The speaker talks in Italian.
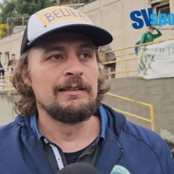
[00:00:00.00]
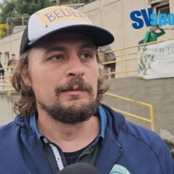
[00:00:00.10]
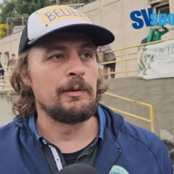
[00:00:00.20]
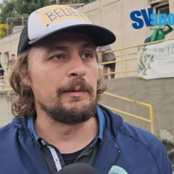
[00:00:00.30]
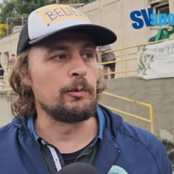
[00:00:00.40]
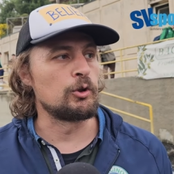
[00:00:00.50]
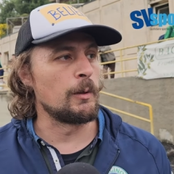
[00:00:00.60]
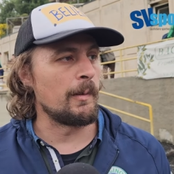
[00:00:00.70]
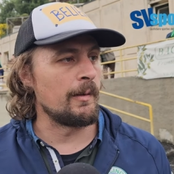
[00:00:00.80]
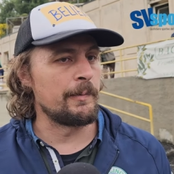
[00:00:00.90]
Poi
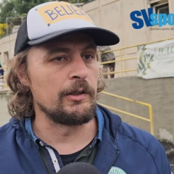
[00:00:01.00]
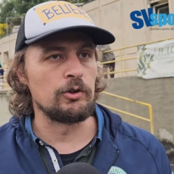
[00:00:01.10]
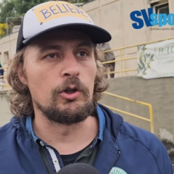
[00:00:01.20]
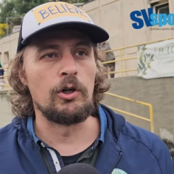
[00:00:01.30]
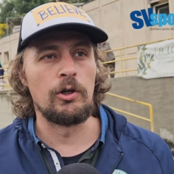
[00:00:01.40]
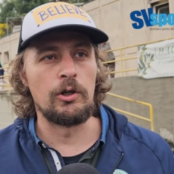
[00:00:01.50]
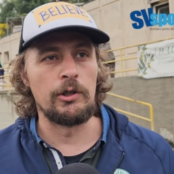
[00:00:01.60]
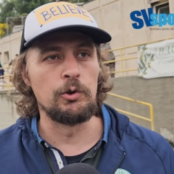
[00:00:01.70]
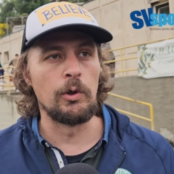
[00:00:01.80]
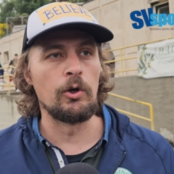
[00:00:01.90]
purtroppo abbiamo preso
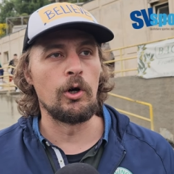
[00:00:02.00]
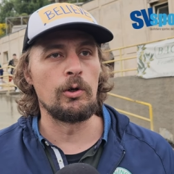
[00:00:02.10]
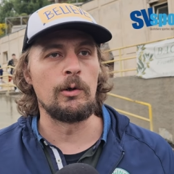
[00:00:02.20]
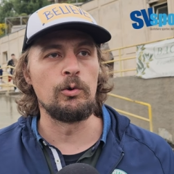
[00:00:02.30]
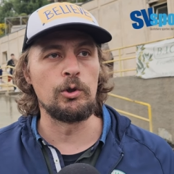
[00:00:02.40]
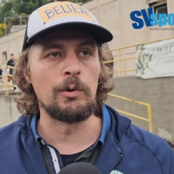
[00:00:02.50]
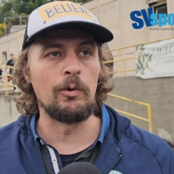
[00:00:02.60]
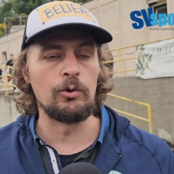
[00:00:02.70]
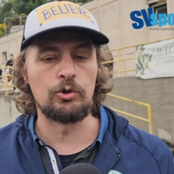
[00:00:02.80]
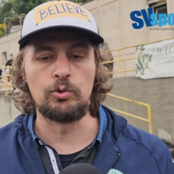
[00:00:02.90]
i due gol, 1-1 e
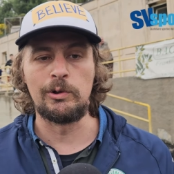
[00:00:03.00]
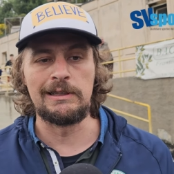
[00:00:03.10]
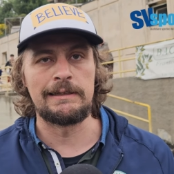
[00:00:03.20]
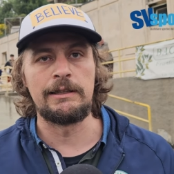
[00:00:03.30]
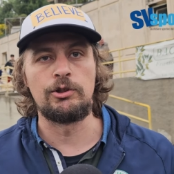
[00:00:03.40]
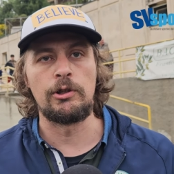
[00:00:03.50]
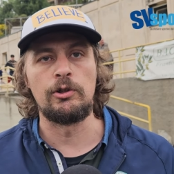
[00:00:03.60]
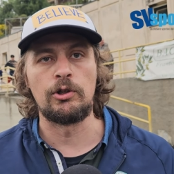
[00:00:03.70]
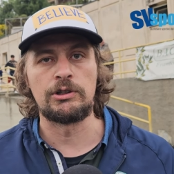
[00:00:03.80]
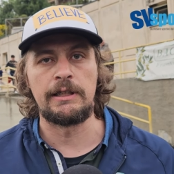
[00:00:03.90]
2-1 su due disattenzioni
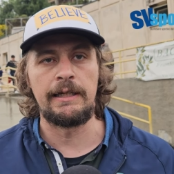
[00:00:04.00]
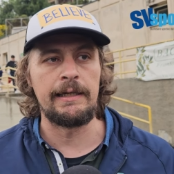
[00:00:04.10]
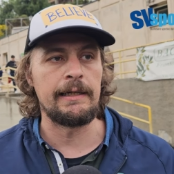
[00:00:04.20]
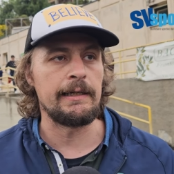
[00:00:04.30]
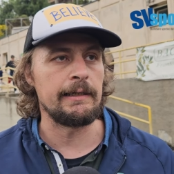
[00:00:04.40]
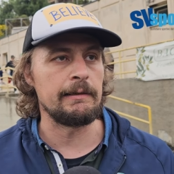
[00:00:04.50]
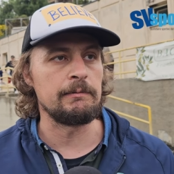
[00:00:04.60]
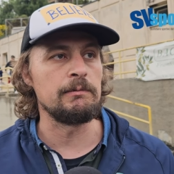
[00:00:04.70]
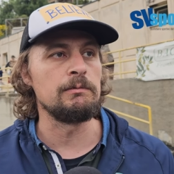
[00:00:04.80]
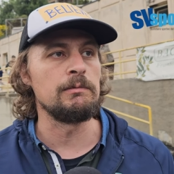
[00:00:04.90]
nostre.
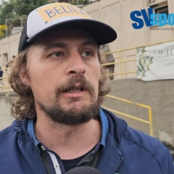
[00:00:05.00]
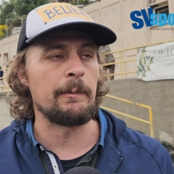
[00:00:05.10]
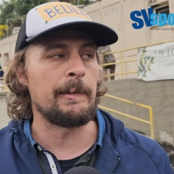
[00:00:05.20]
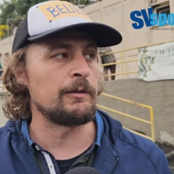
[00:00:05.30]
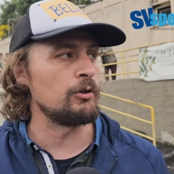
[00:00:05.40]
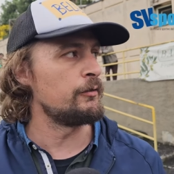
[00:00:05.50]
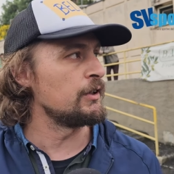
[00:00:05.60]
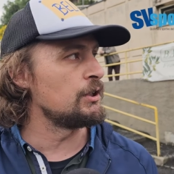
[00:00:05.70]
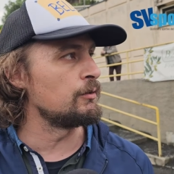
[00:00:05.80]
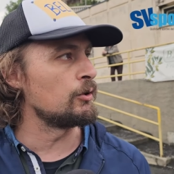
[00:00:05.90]
Il reparto
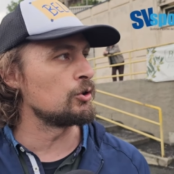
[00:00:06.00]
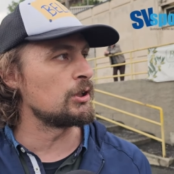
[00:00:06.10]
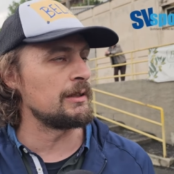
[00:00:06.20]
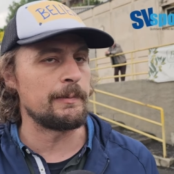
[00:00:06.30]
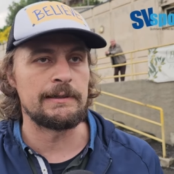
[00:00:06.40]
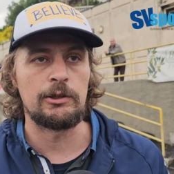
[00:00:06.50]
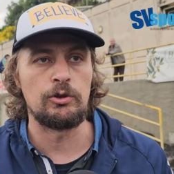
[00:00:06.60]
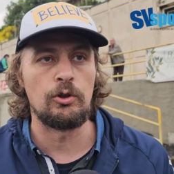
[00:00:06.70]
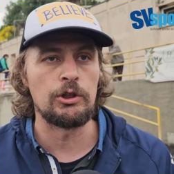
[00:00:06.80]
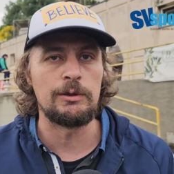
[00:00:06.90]
difensivo nostro è sempre stato
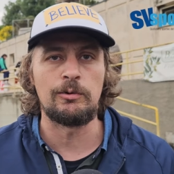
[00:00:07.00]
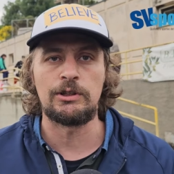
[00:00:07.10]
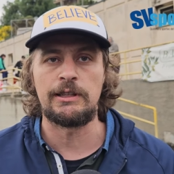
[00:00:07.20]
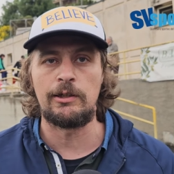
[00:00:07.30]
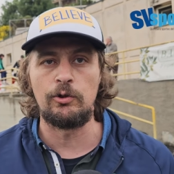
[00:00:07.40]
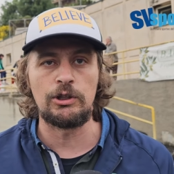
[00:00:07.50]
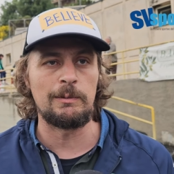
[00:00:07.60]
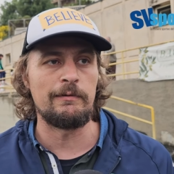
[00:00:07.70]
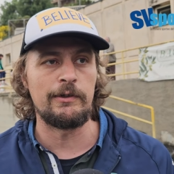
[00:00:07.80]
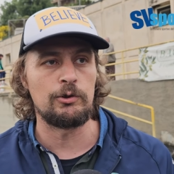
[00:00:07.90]
ottimo quest'anno, oggi
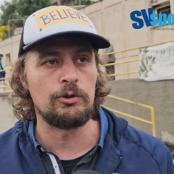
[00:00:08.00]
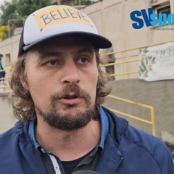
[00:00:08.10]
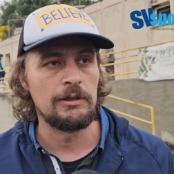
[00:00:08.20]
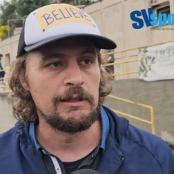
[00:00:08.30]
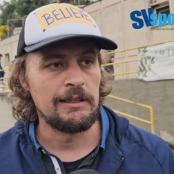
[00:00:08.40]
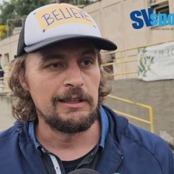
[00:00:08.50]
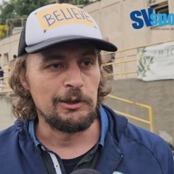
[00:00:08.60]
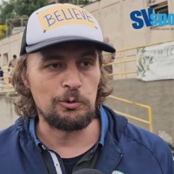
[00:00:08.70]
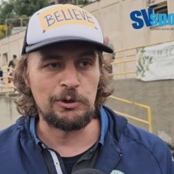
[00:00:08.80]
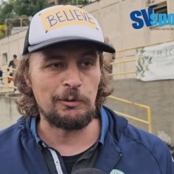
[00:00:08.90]
abbiamo fatto
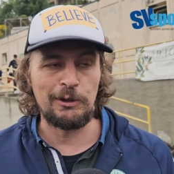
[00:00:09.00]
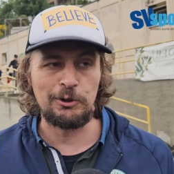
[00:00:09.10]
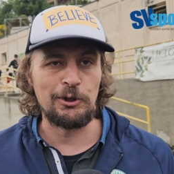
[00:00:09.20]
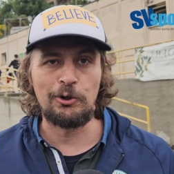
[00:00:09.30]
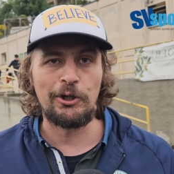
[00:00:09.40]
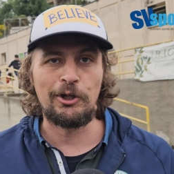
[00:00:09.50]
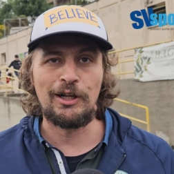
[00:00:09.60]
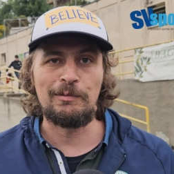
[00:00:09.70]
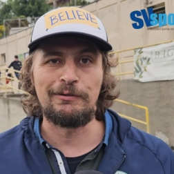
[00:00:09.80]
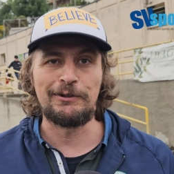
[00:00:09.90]
tutti e quattro gli errori che non
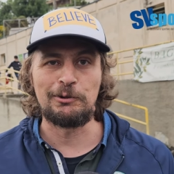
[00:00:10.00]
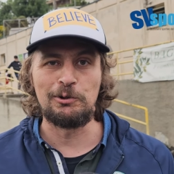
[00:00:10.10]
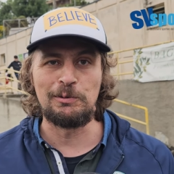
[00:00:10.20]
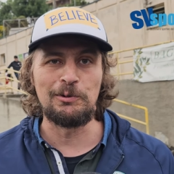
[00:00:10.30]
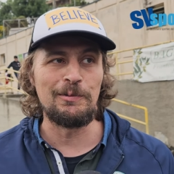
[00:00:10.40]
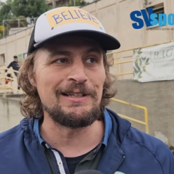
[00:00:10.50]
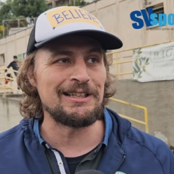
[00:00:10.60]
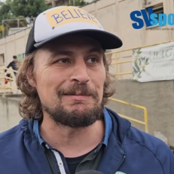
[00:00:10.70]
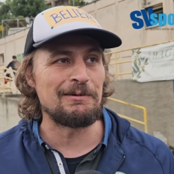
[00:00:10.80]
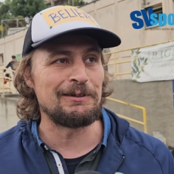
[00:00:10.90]
abbiamo fatto negli ultimi due mesi, li
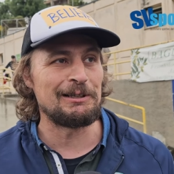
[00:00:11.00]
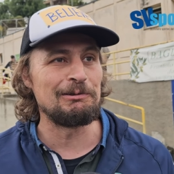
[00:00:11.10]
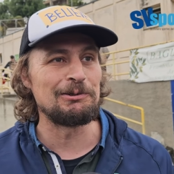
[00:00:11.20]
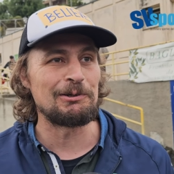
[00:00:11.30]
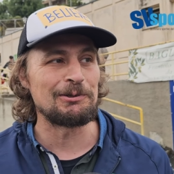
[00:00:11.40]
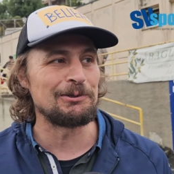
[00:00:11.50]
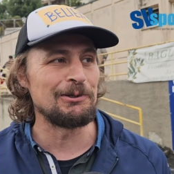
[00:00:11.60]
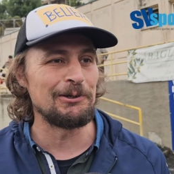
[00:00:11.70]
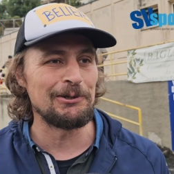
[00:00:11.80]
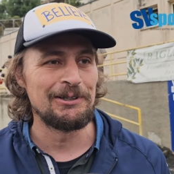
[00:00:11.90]
abbiamo fatti in un giorno
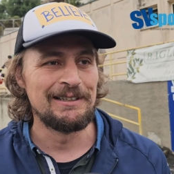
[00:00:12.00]
solo